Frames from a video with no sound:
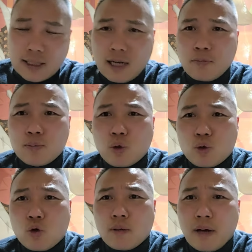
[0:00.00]
사람들 못
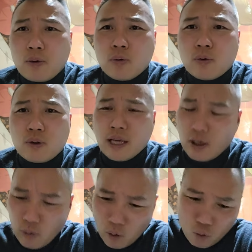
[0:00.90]
들어오게 막고
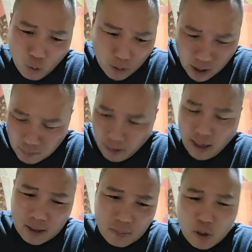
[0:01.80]
개를 외국으로
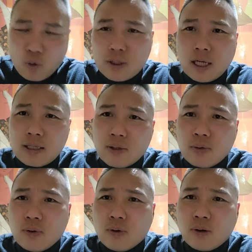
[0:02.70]
팔아 넘기고 있다 할
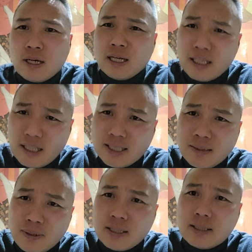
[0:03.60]
때도
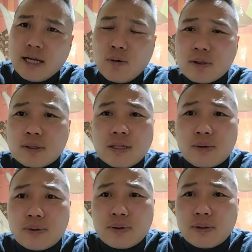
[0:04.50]
열심히 일을 하고
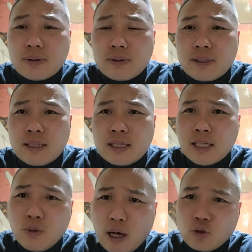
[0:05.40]
있었다고요.
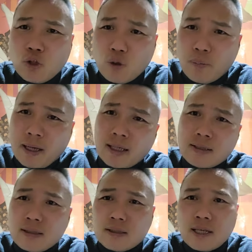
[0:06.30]
그 와중에도
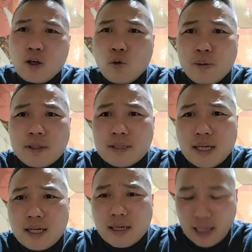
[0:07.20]
밖에서는 어떻게
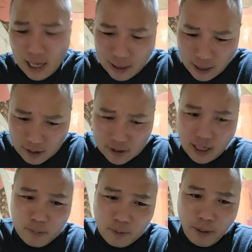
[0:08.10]
괴롭혔느냐? 안에 있는
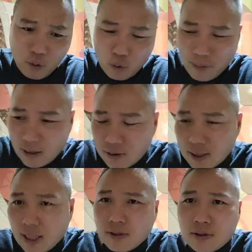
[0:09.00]
사람이 밖으로 말을
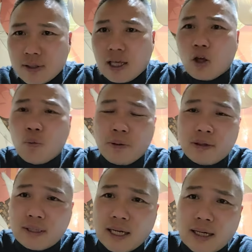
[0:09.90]
전달해서 어떻게
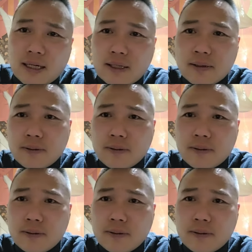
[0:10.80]
괴롭혔느냐?